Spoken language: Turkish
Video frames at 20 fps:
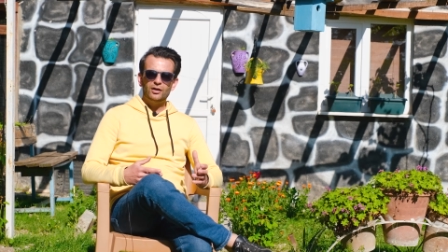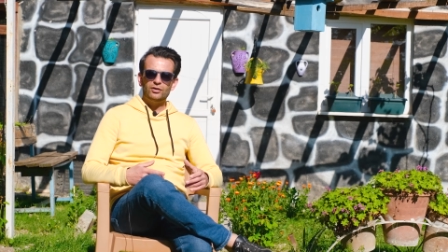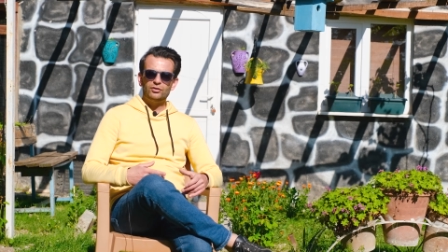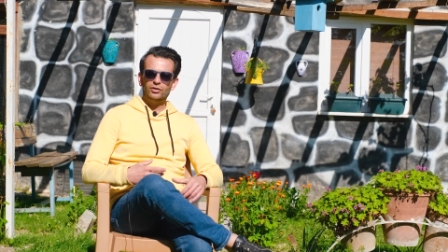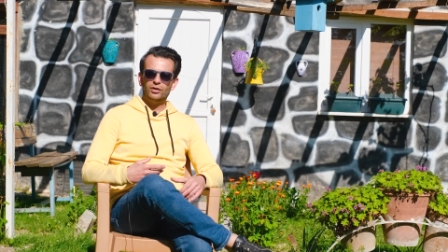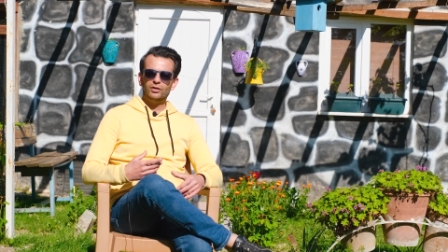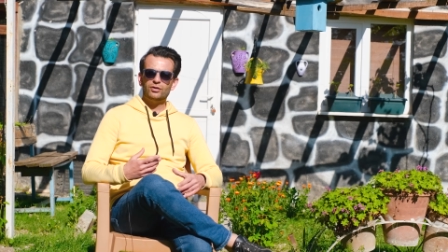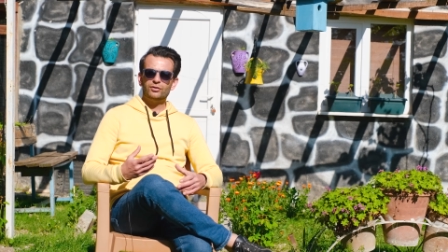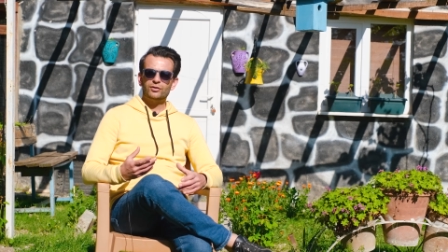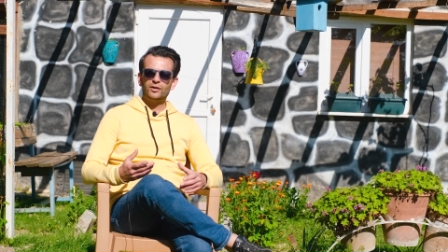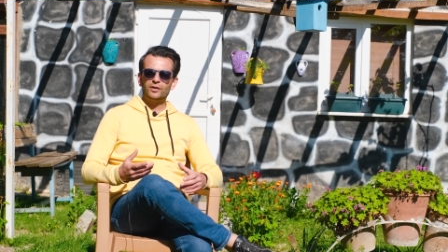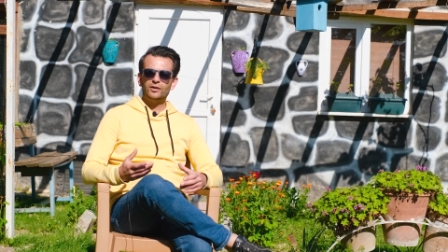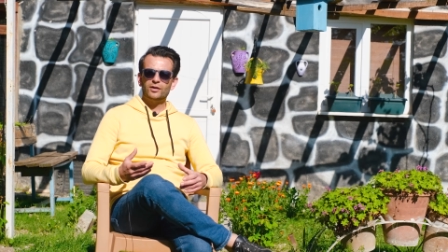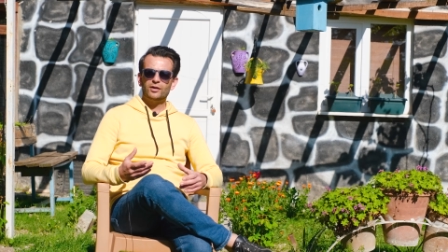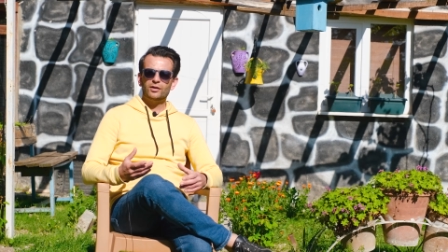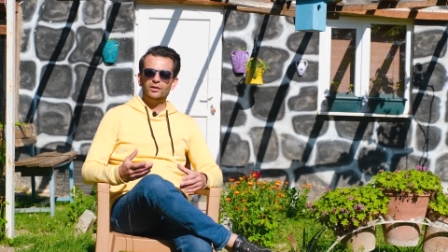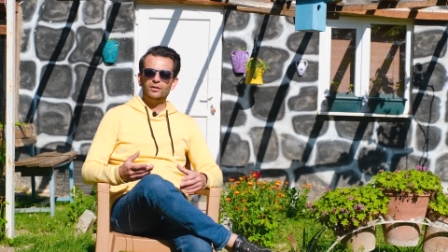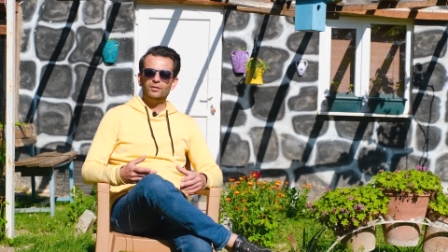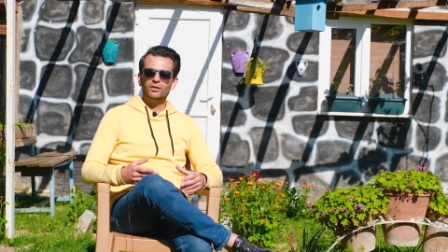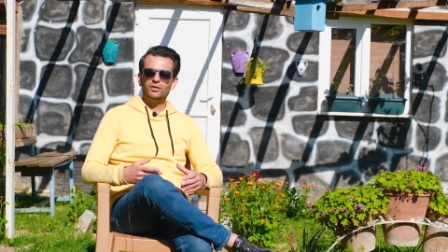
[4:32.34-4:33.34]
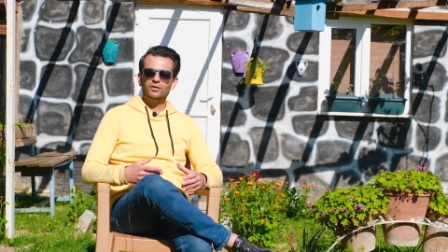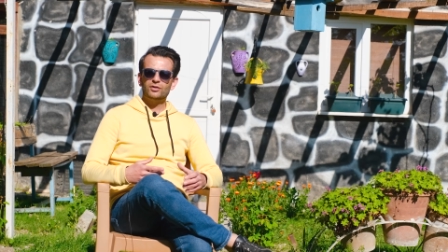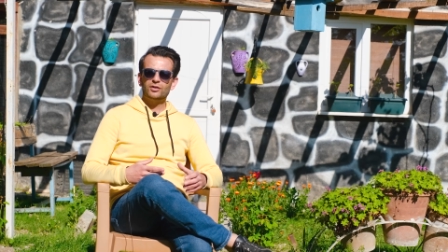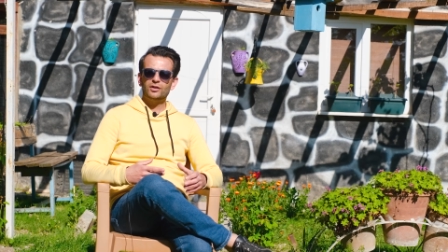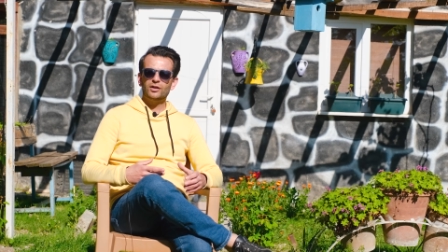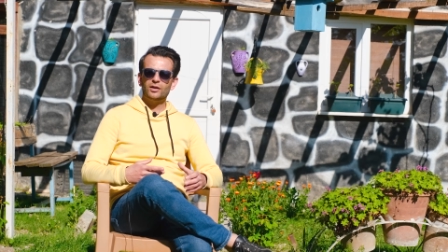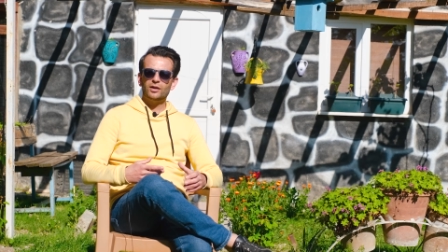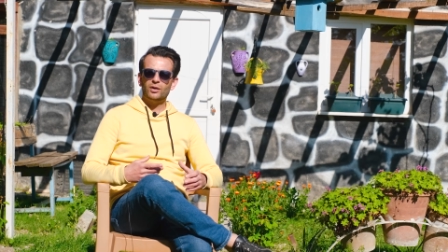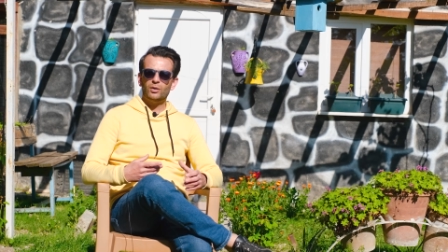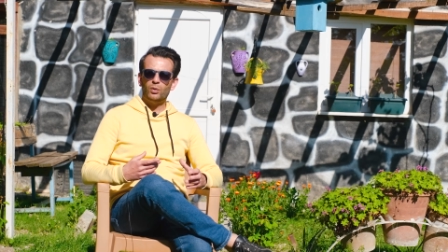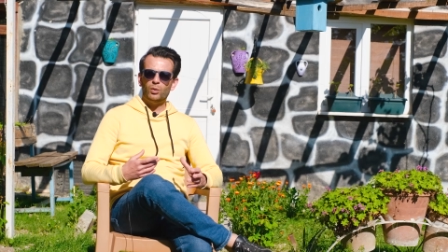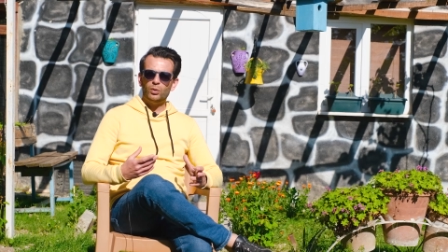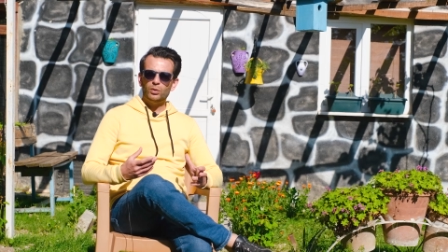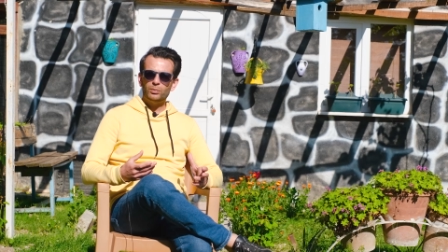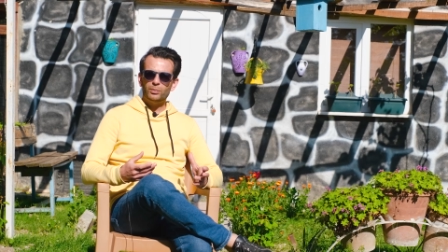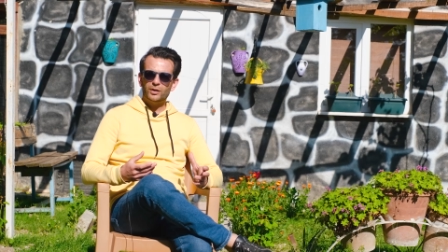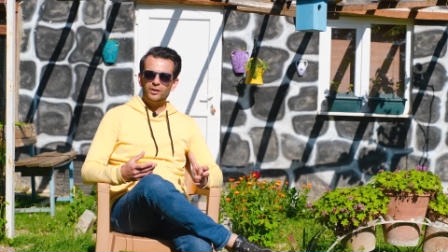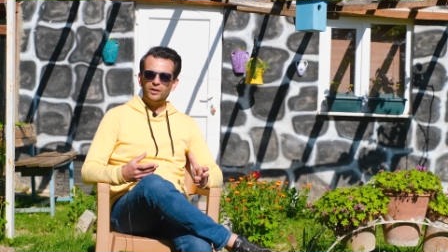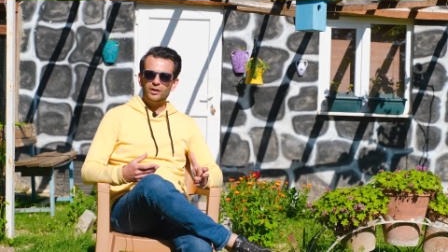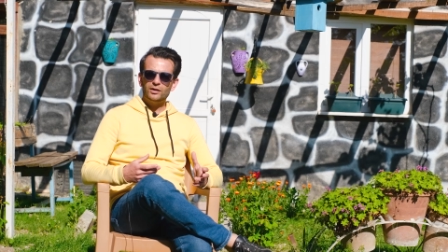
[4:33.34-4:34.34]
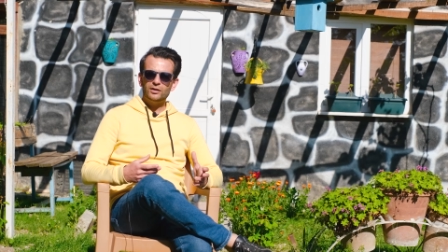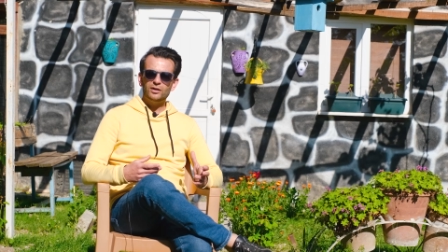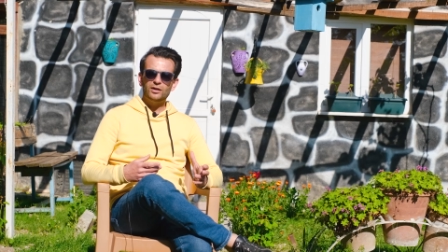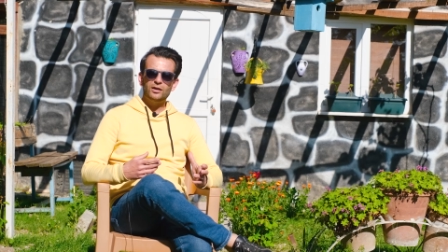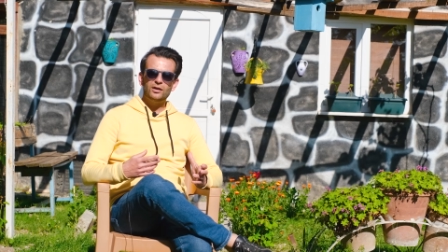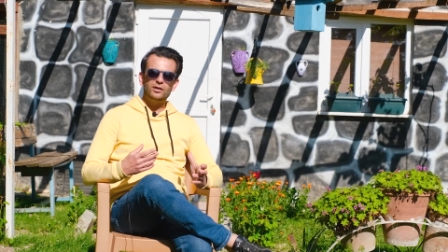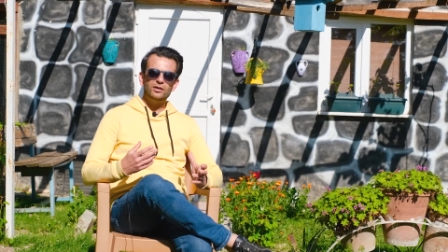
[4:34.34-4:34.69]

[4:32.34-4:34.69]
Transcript: çalıştıklarını ve sigara olmadan